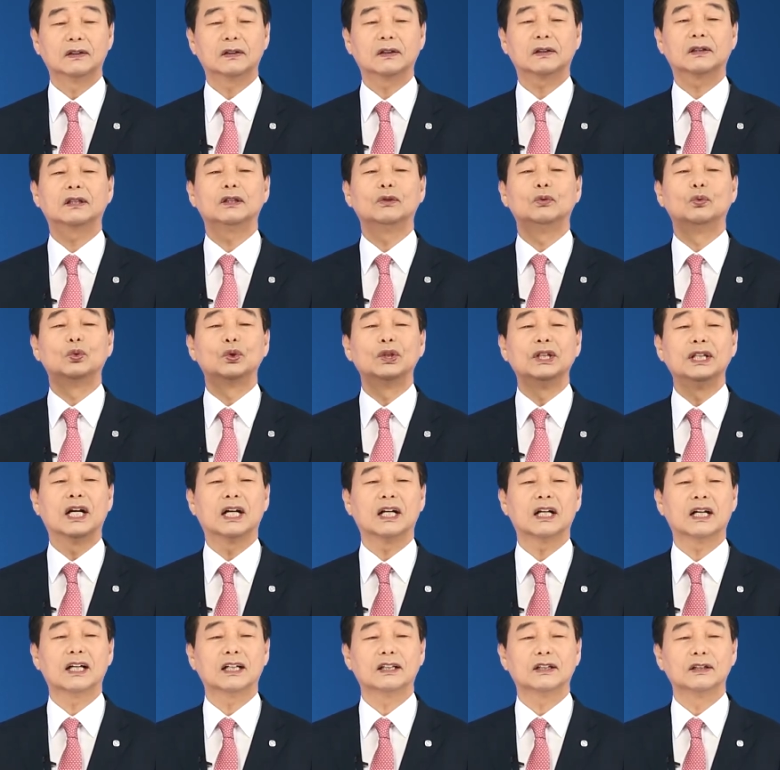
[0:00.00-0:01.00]
특히
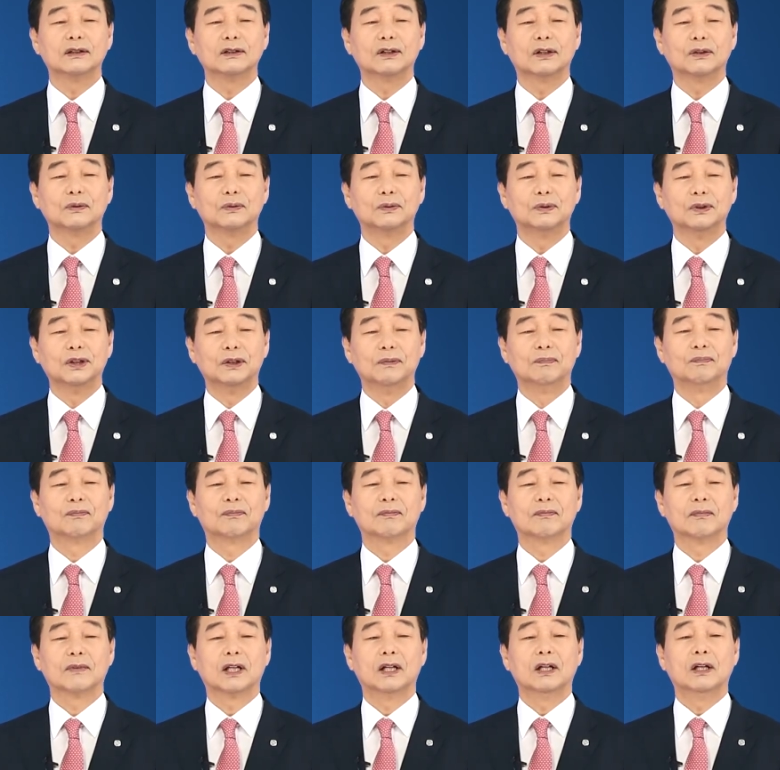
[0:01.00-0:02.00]
우리나라 같은 경우는
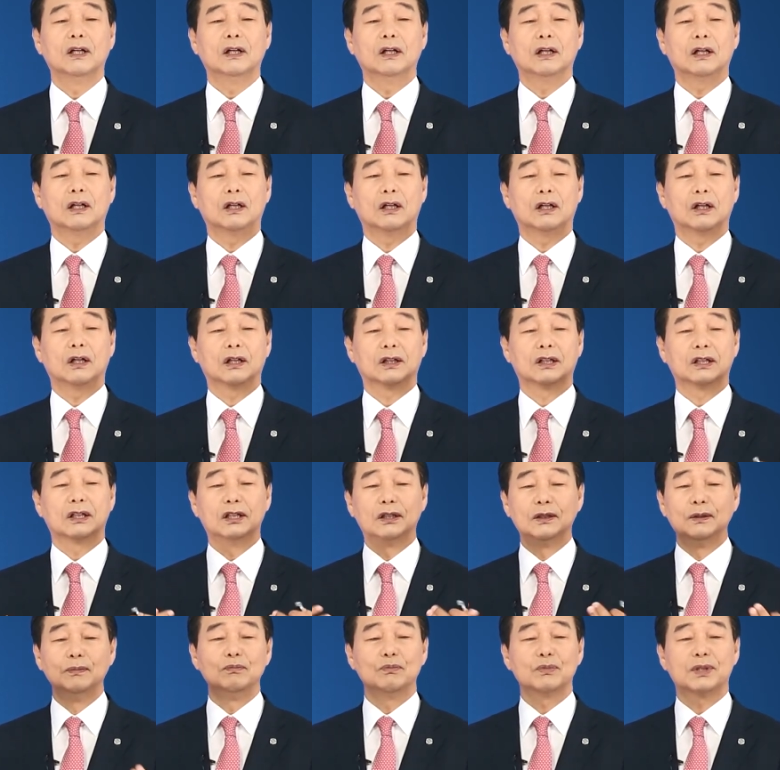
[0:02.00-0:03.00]
어,
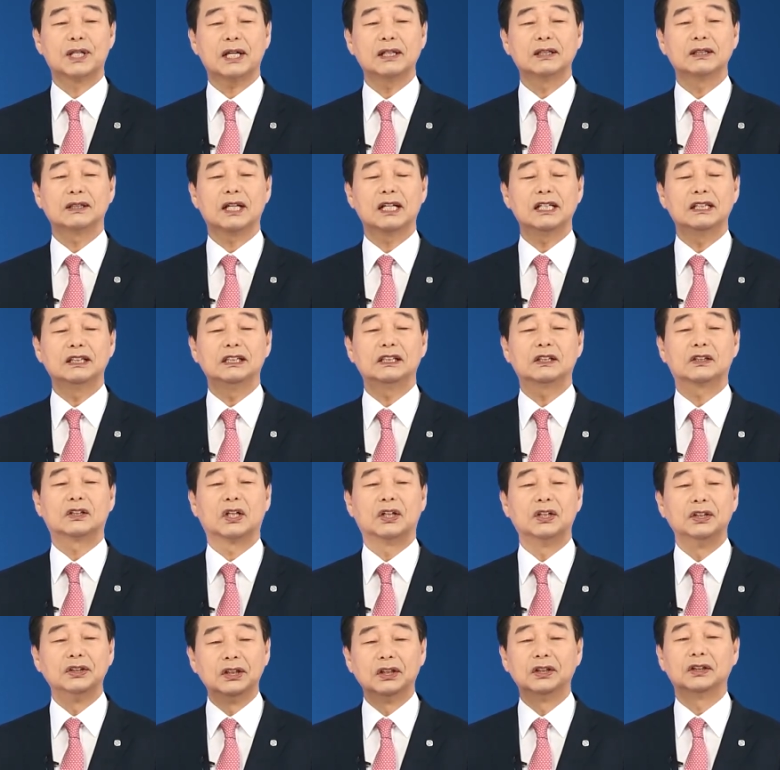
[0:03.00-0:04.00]
기름 생산이
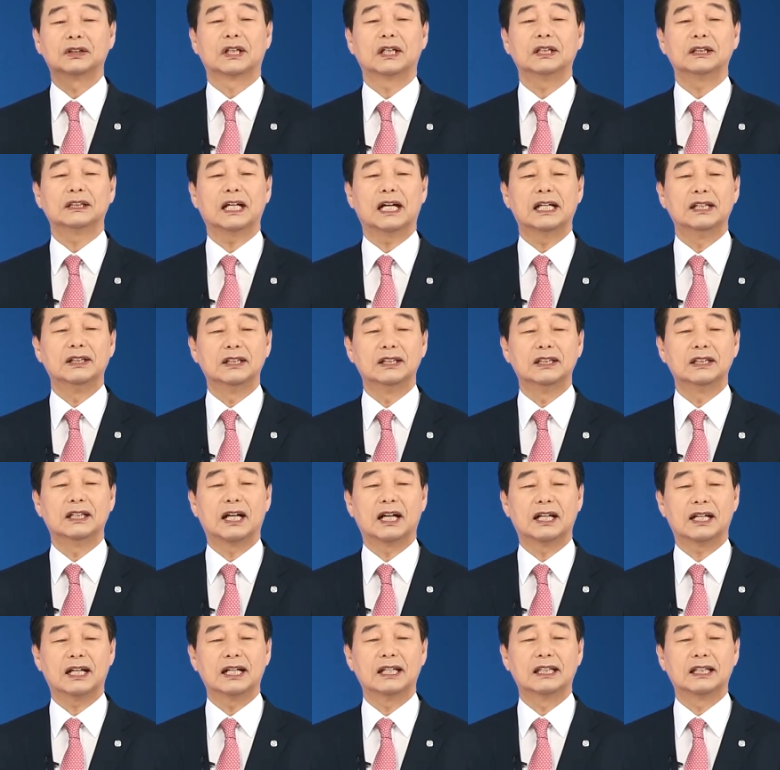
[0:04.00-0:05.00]
전혀 되지 않는
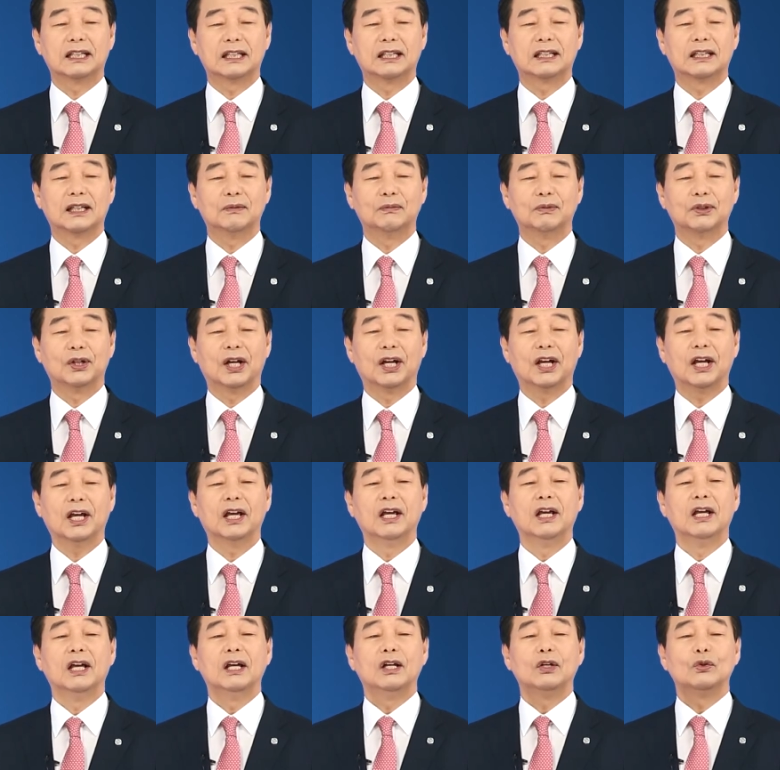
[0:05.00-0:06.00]
나라이기 때문에